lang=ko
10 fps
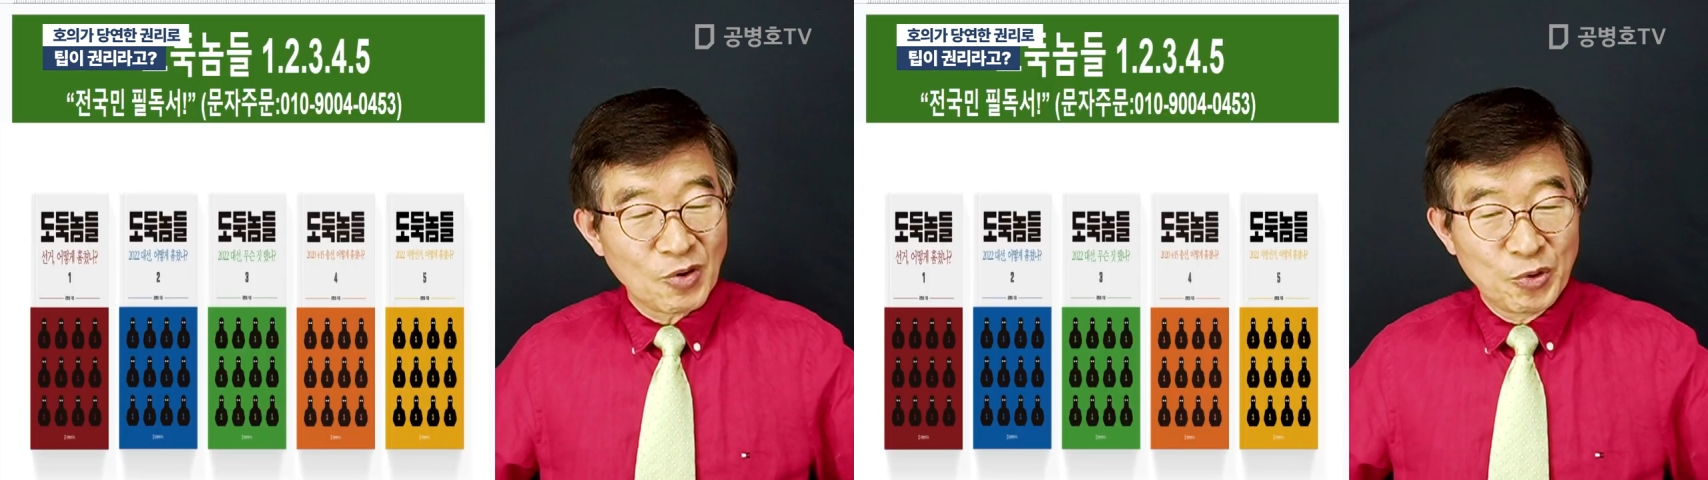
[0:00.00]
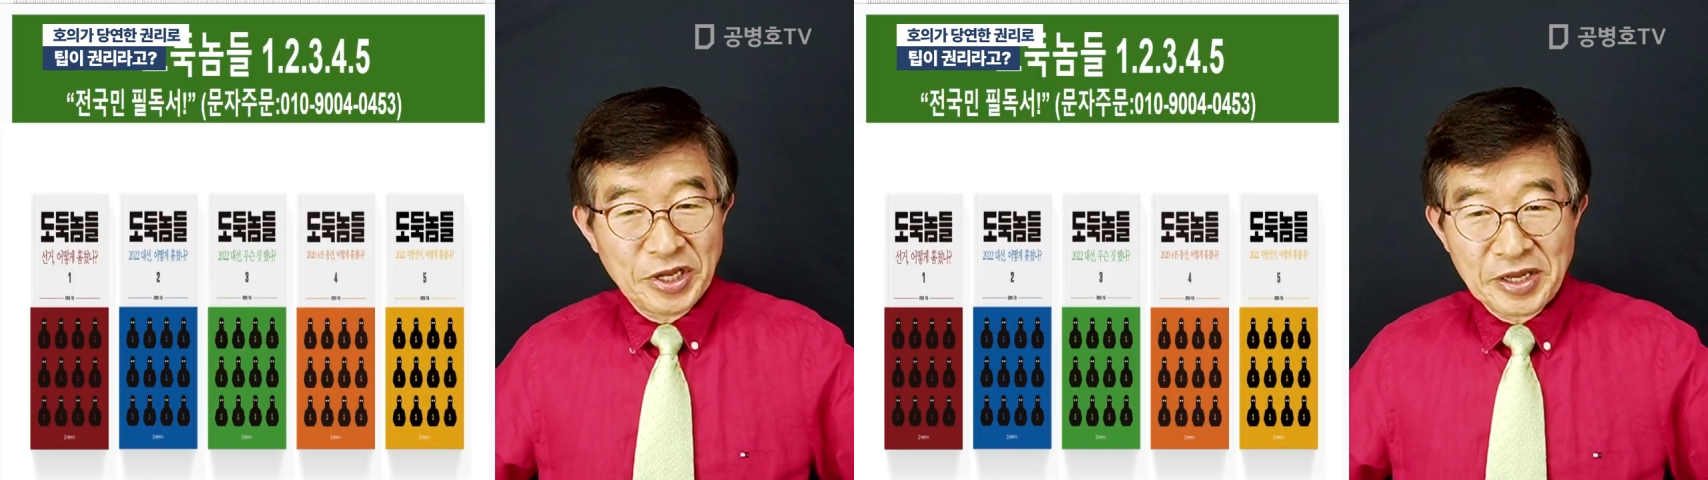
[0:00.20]

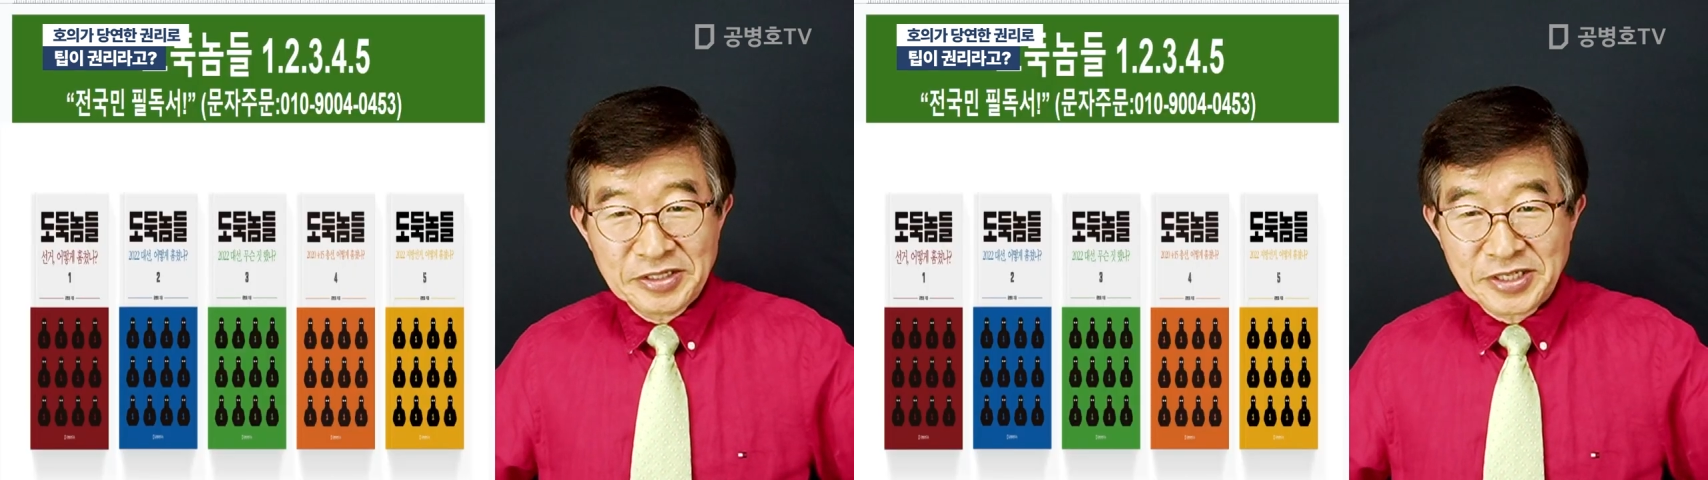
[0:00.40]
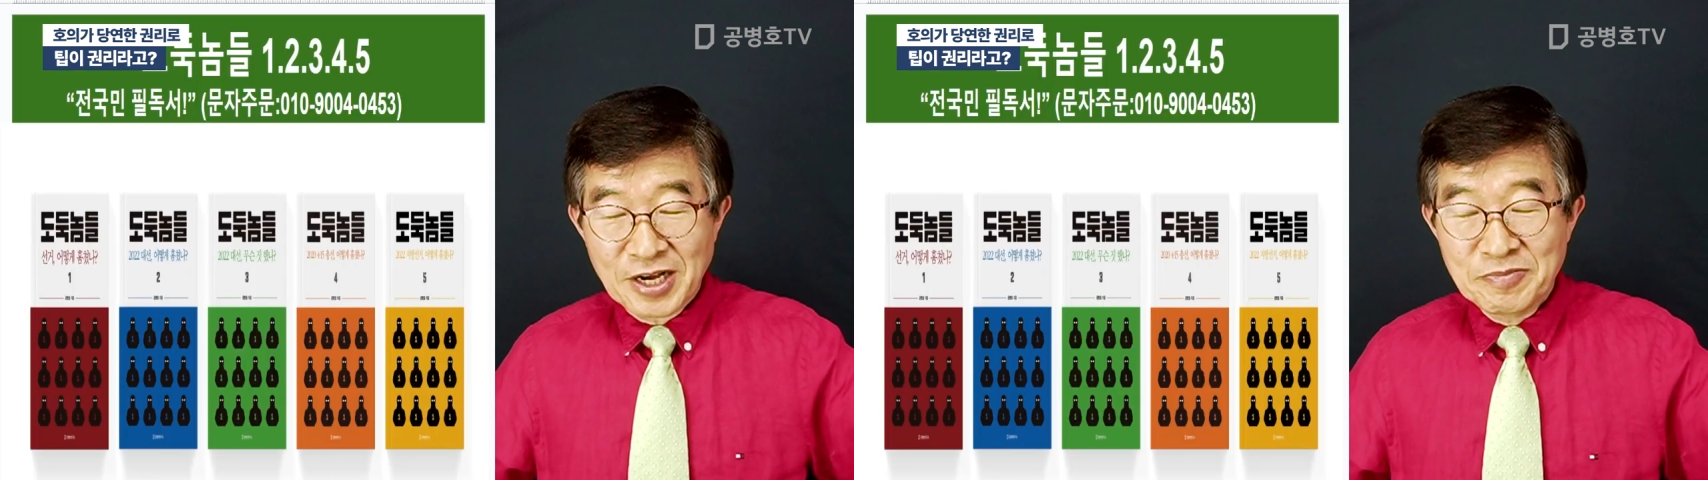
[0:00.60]
올해
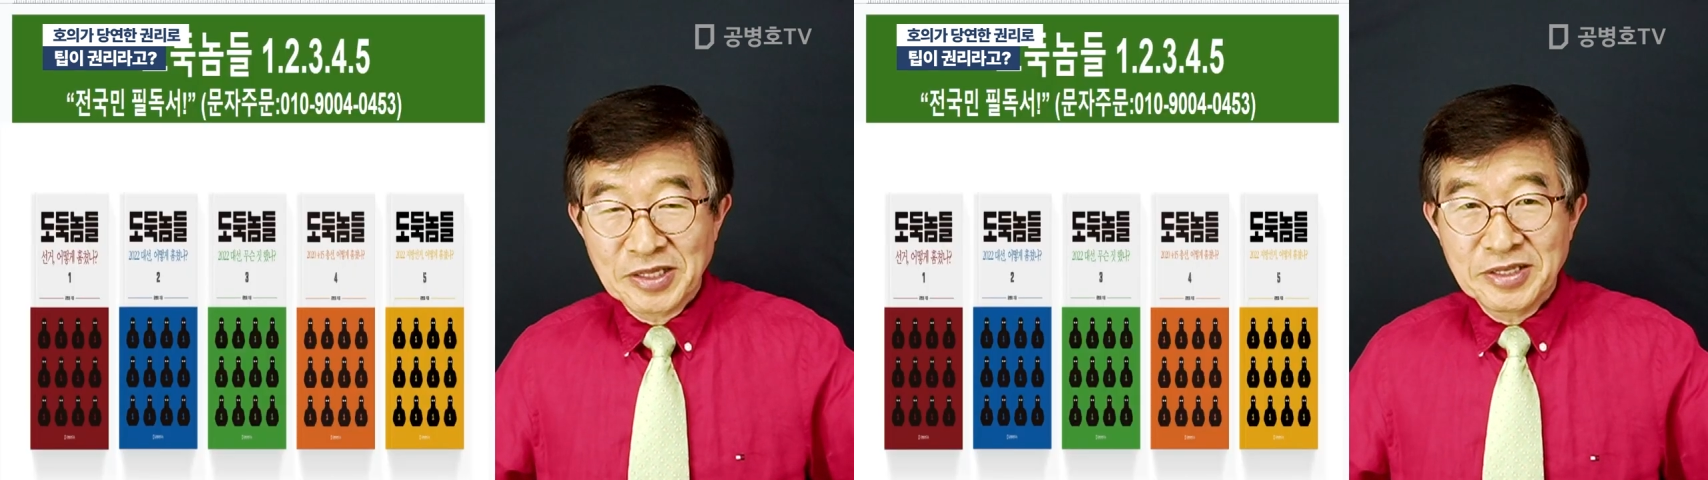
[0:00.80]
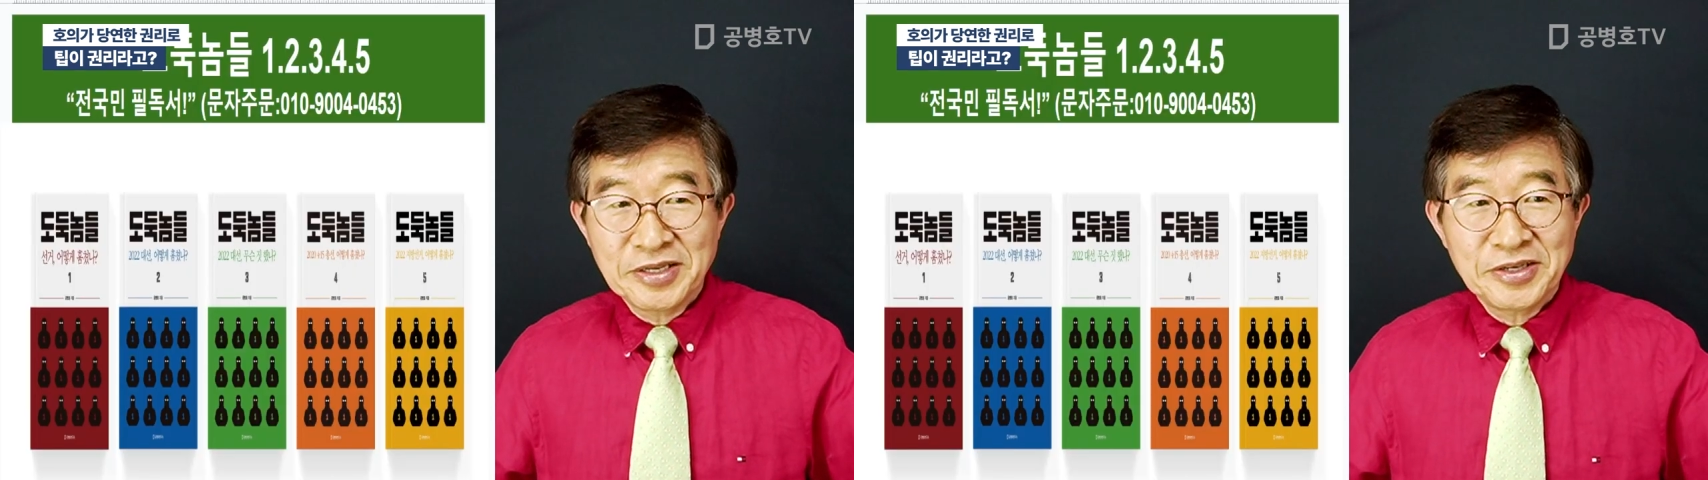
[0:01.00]

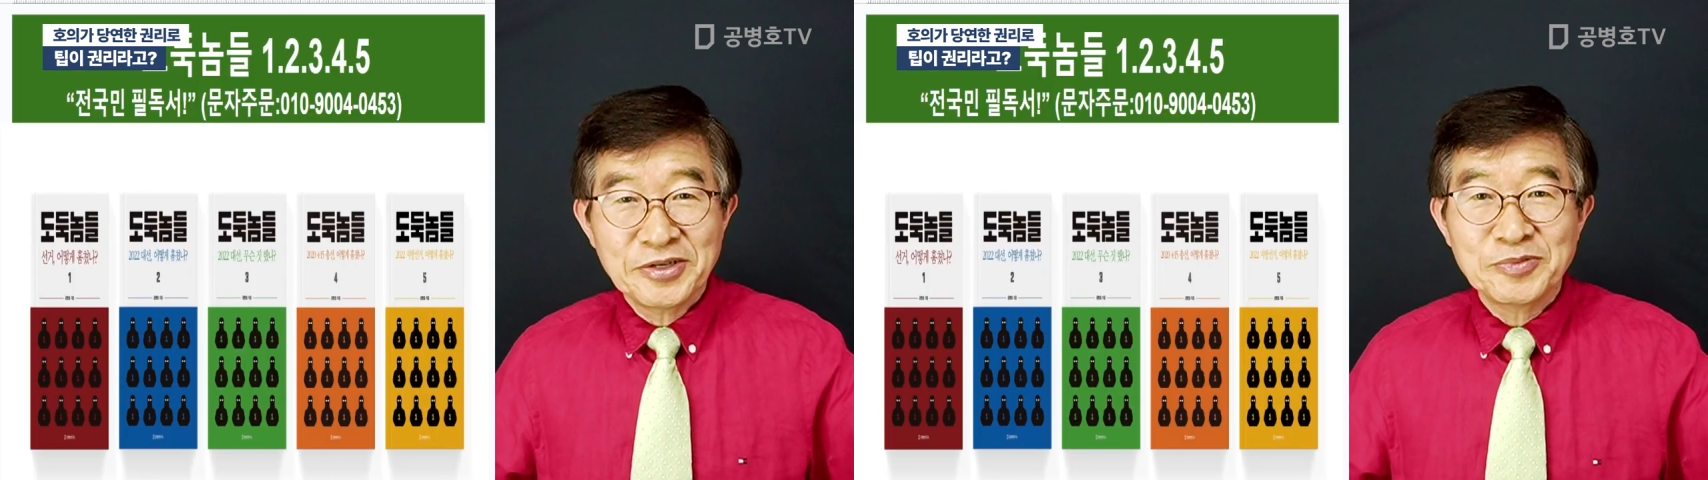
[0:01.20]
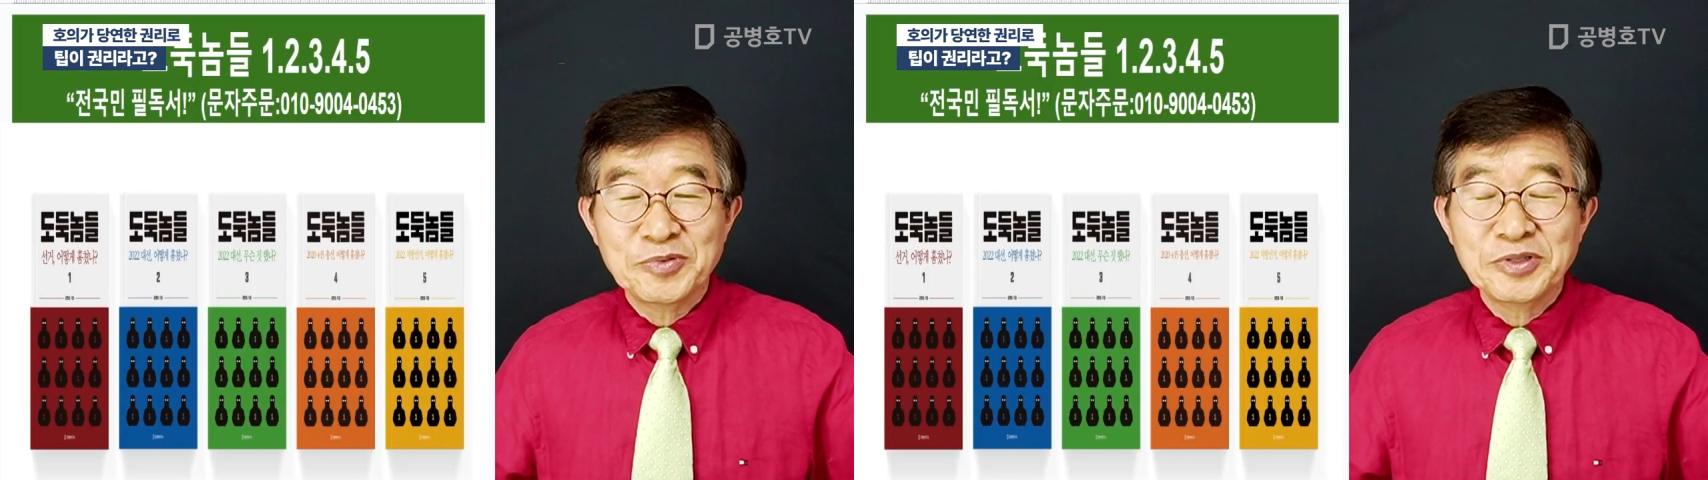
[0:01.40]
상반기에
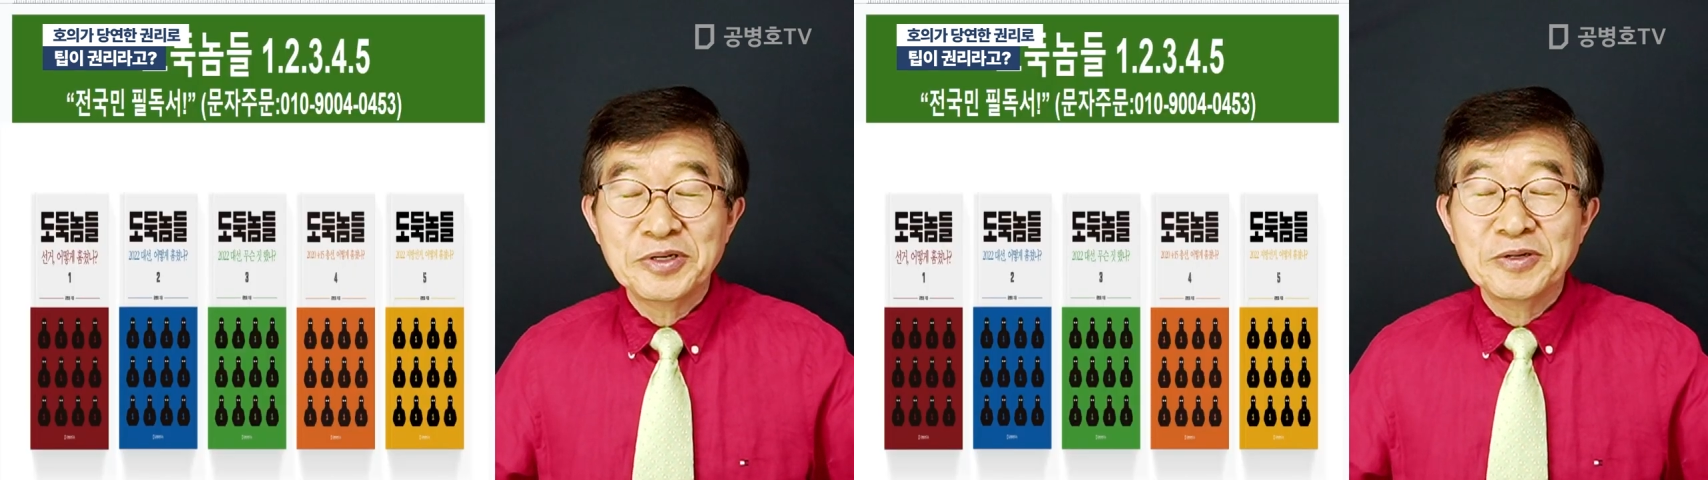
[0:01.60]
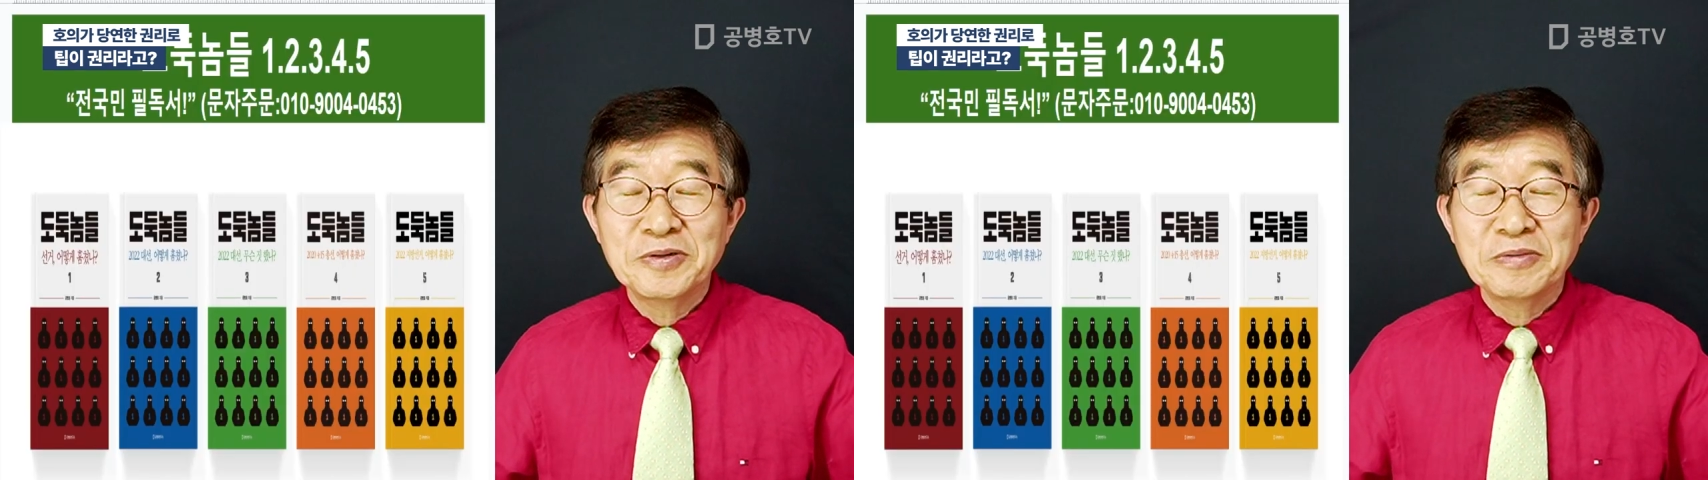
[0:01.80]

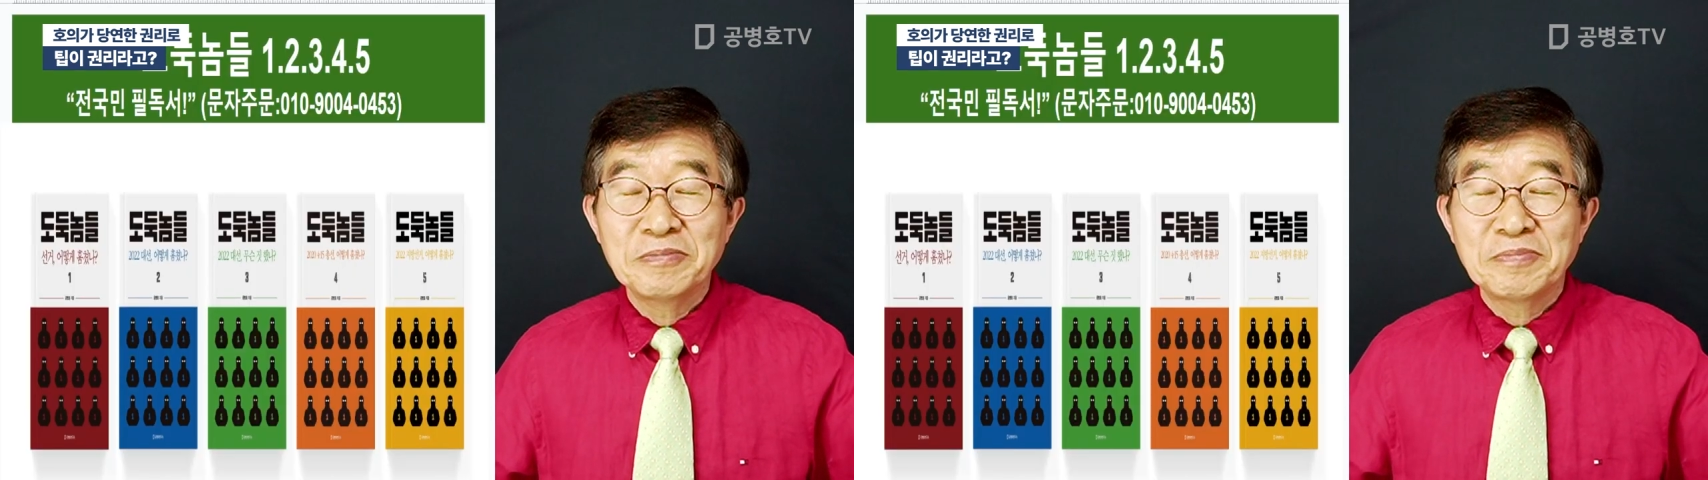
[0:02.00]
여러분들